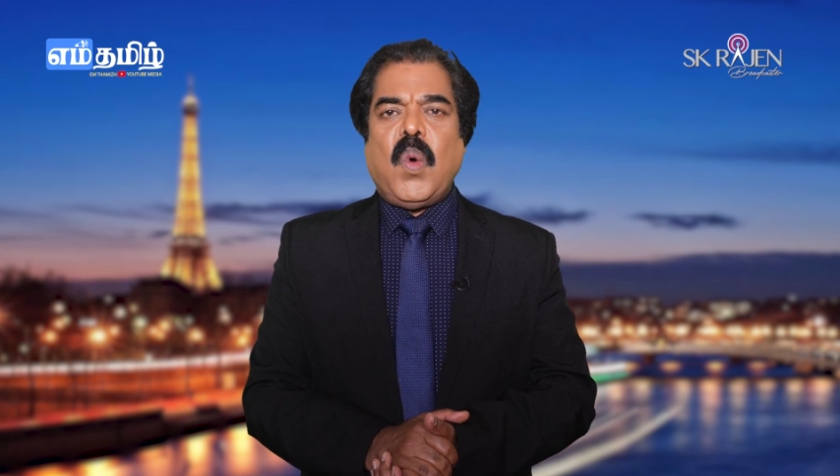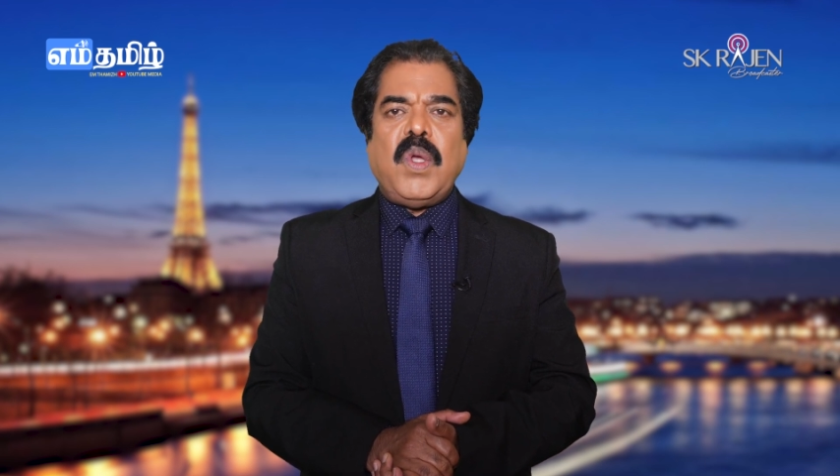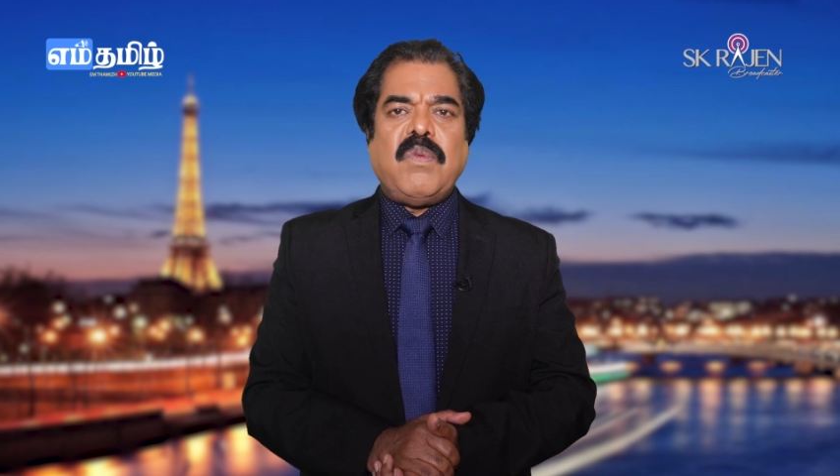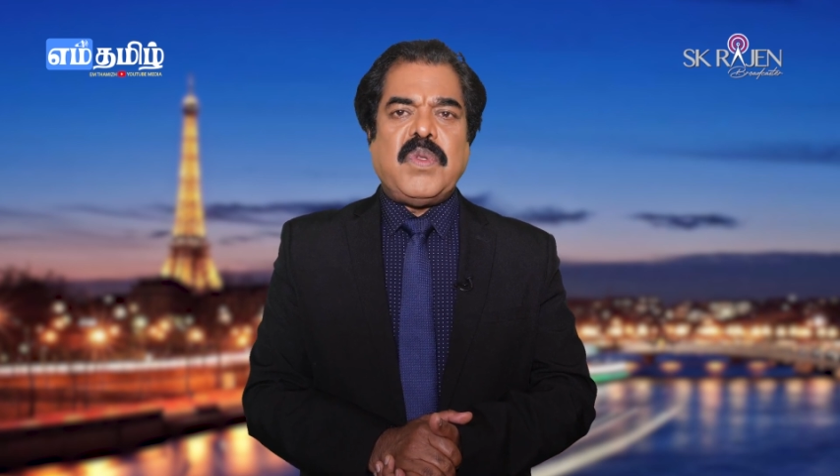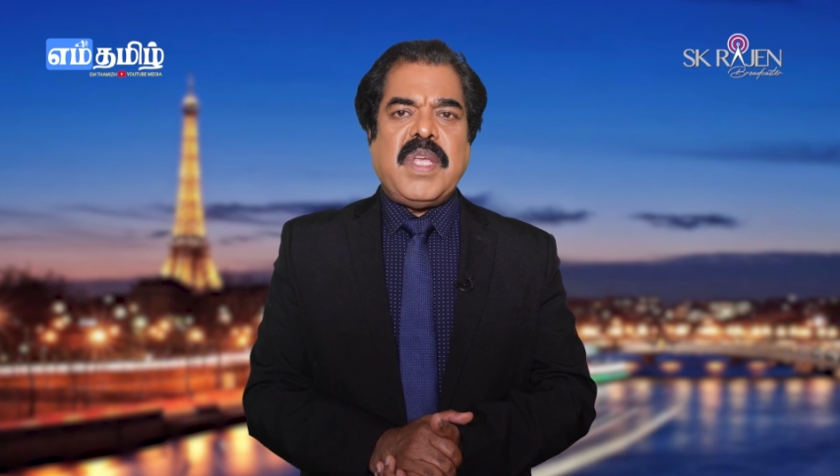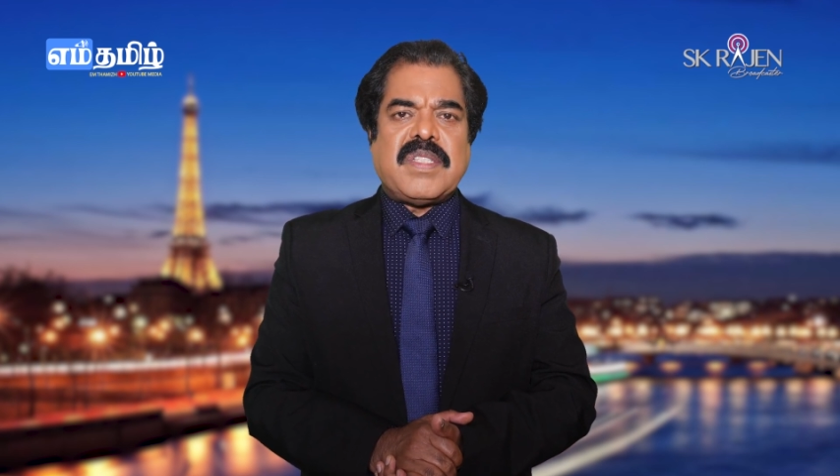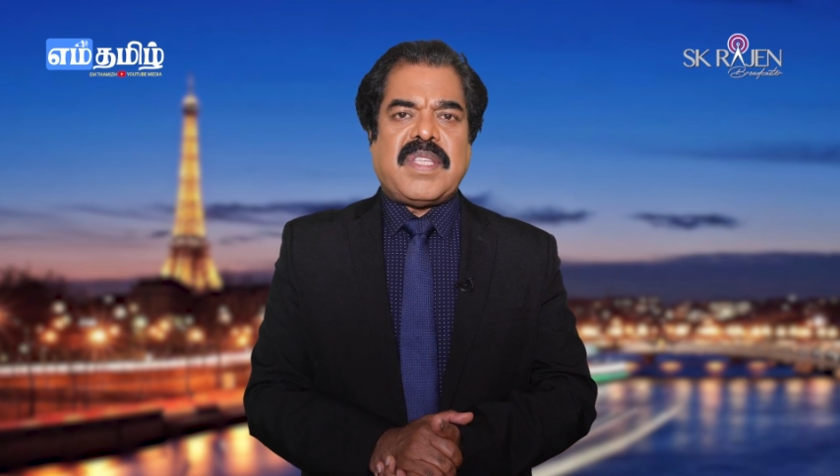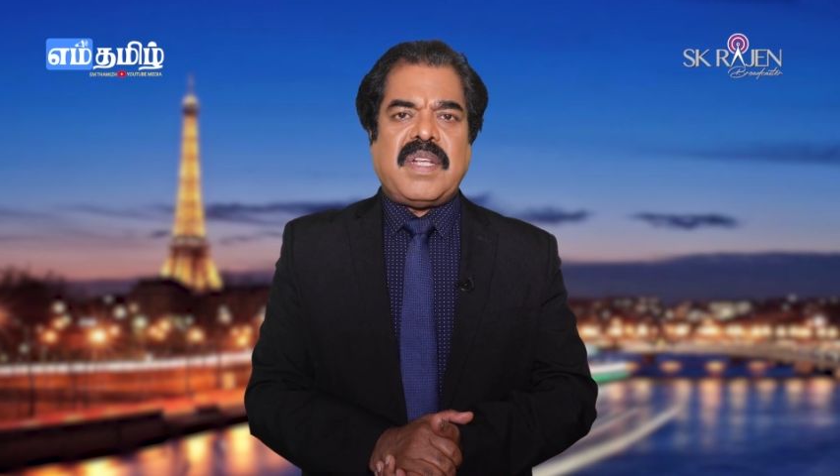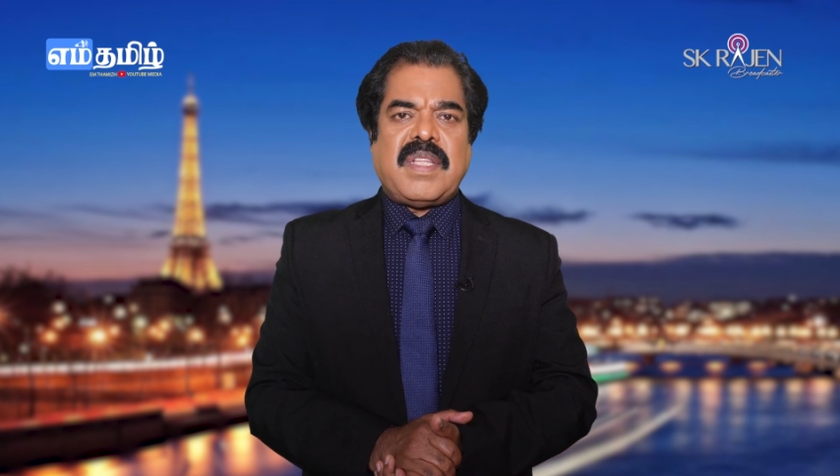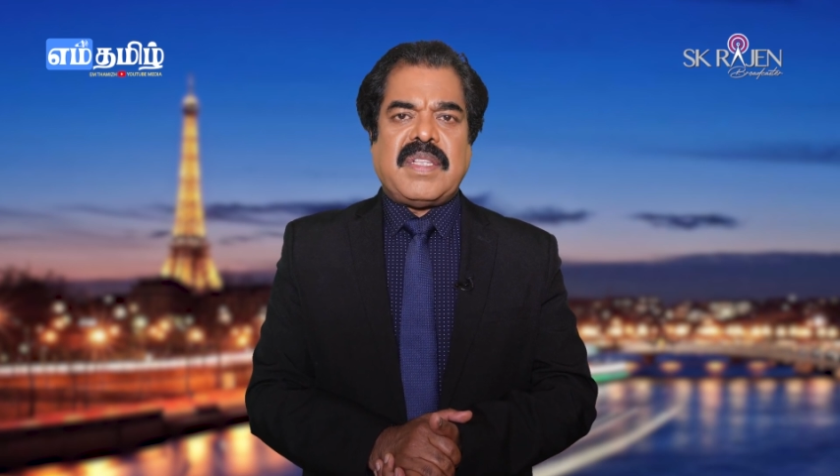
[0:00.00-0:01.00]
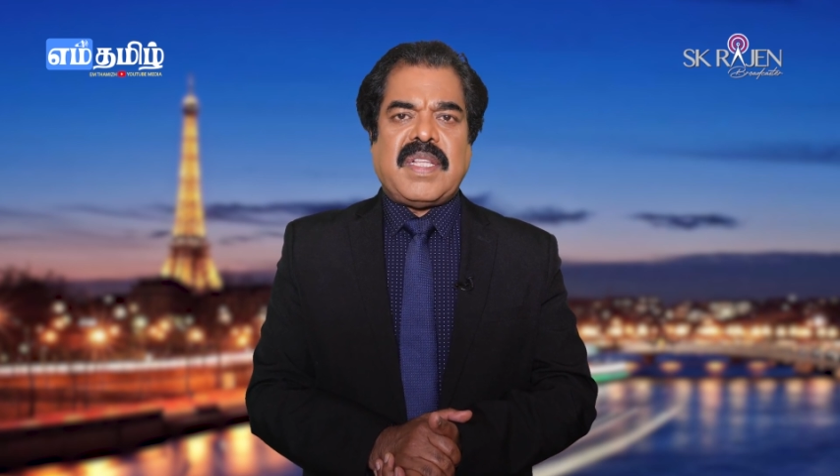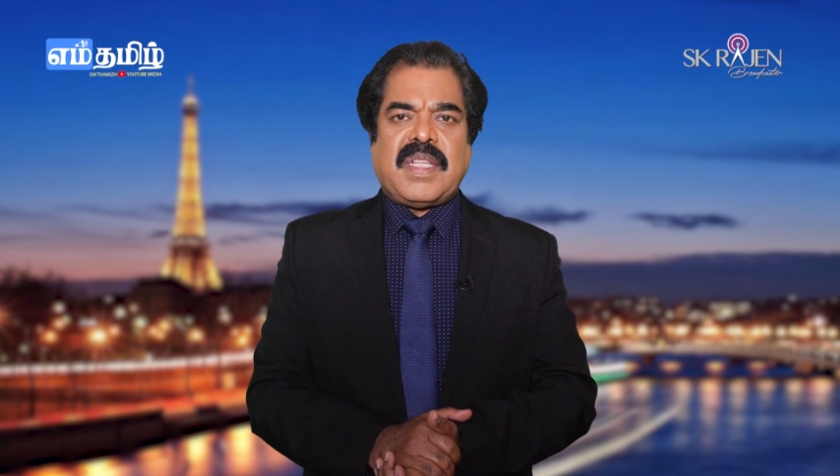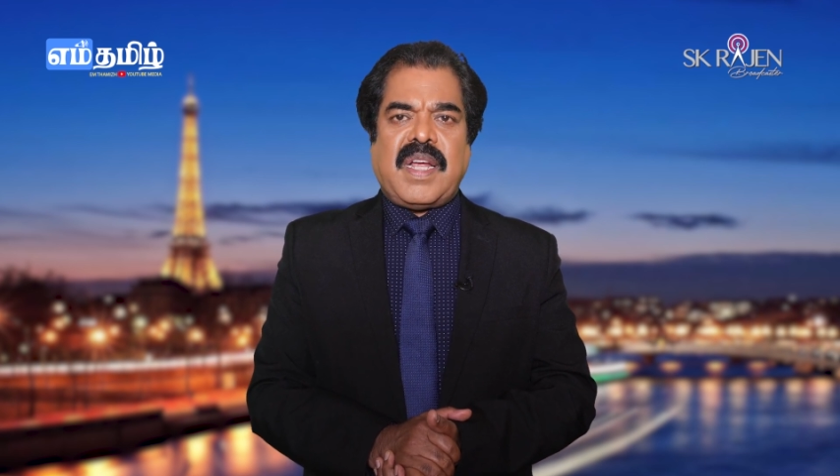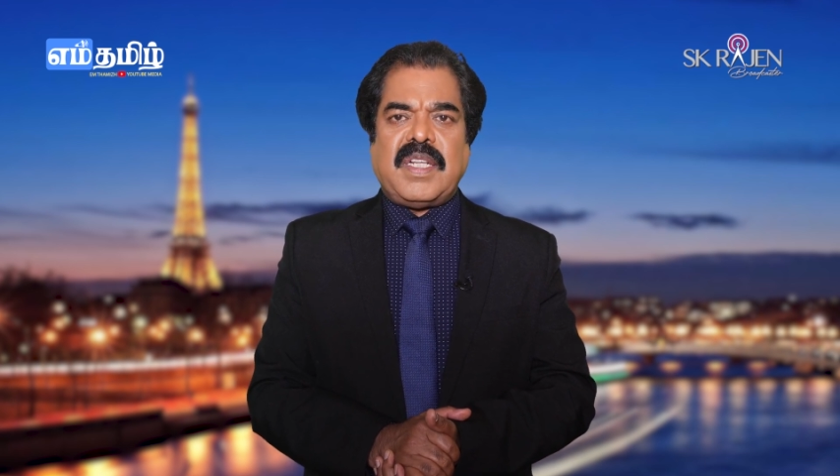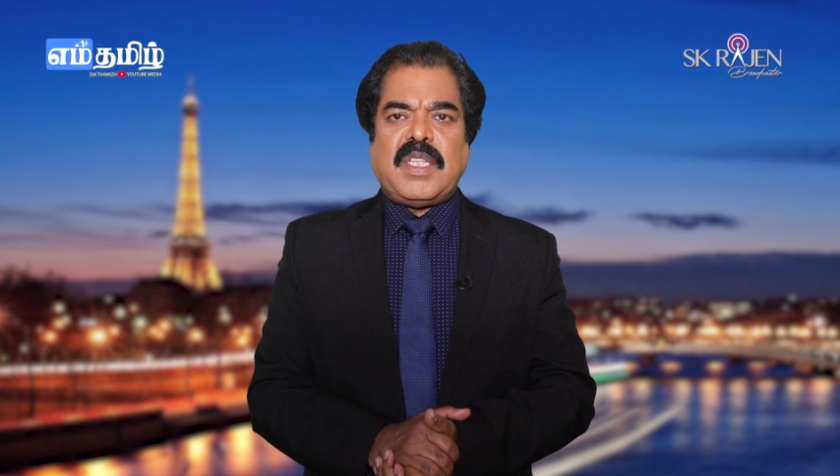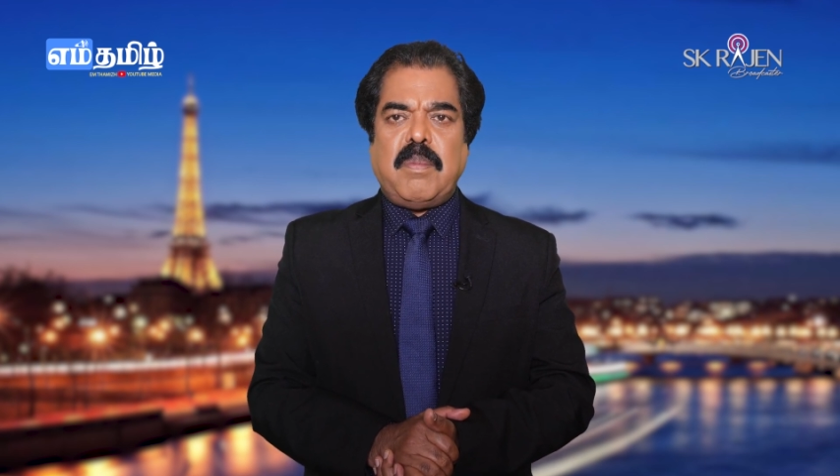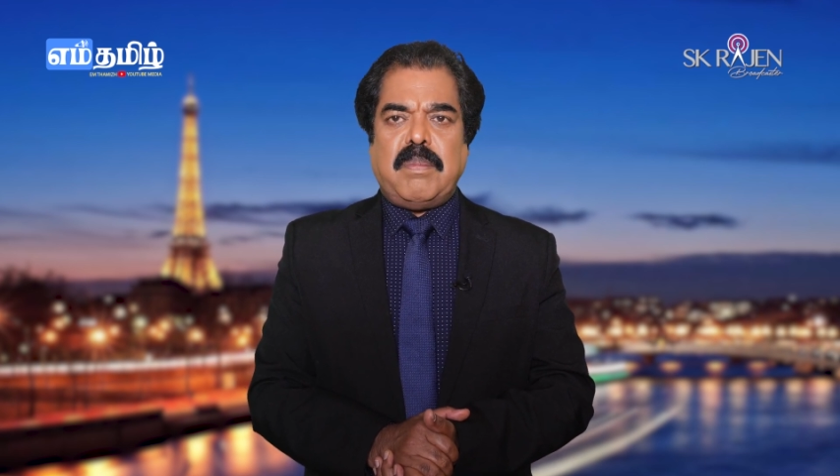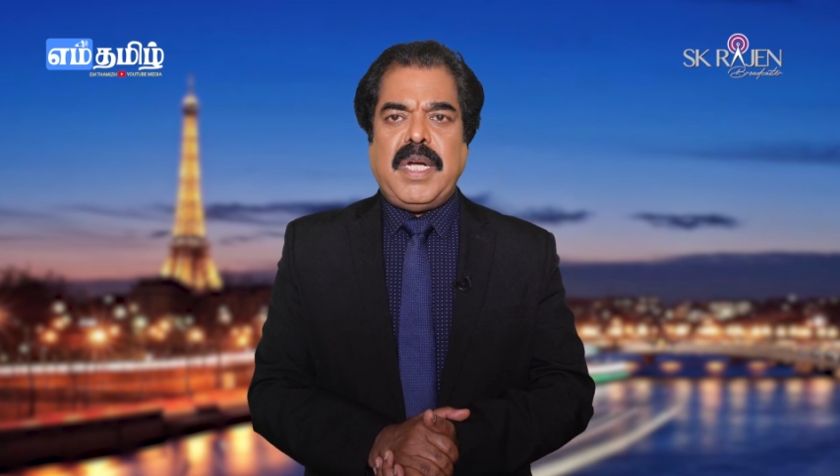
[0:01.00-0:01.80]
ஓய்வூதிய சீர்திருத்தத்தை அடுத்து